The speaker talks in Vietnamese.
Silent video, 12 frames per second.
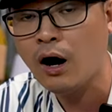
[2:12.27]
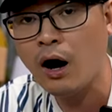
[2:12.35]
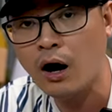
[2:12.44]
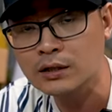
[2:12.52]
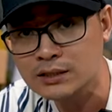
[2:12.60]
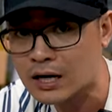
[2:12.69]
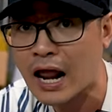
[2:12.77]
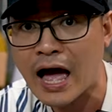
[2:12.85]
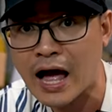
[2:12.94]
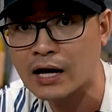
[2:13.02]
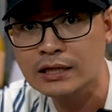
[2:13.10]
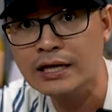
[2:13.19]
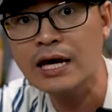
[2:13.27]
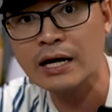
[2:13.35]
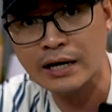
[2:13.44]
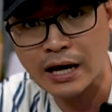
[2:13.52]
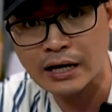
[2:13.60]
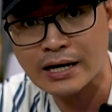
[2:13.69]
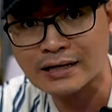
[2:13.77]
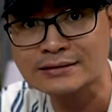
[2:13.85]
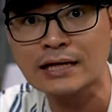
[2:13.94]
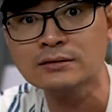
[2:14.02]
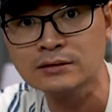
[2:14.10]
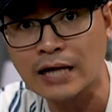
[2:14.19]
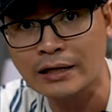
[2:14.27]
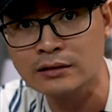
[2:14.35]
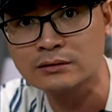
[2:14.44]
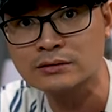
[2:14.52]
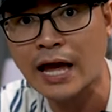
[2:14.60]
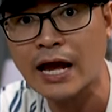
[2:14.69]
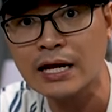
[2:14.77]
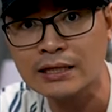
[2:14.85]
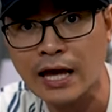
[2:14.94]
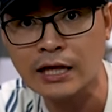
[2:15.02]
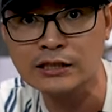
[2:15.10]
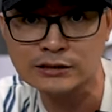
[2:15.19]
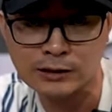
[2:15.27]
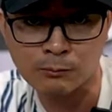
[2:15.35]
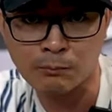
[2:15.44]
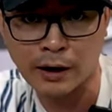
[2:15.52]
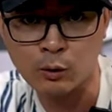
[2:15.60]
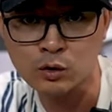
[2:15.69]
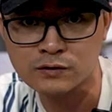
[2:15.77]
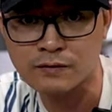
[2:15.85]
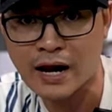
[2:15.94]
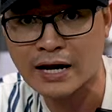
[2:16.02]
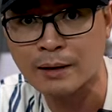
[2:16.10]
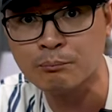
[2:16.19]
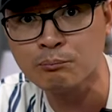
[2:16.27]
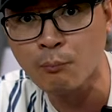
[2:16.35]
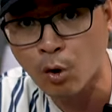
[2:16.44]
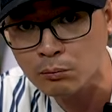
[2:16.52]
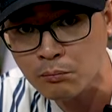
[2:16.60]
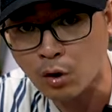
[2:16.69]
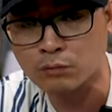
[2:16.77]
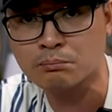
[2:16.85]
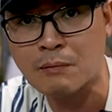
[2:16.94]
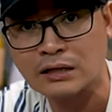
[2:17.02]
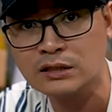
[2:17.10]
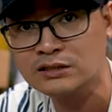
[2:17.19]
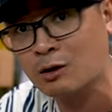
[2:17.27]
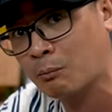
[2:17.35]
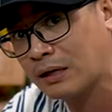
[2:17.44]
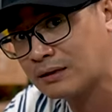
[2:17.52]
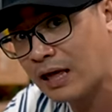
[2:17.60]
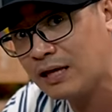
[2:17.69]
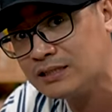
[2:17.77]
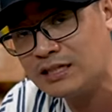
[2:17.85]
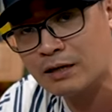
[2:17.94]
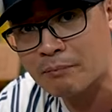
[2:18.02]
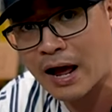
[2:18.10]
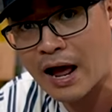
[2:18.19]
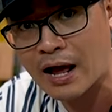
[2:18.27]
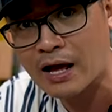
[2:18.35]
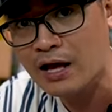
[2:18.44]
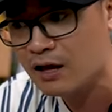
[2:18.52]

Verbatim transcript: Ở Sơn La thì hiện nay đang dần thay thế những dòng máy Husqvarna 541 bằng những dòng máy TG53.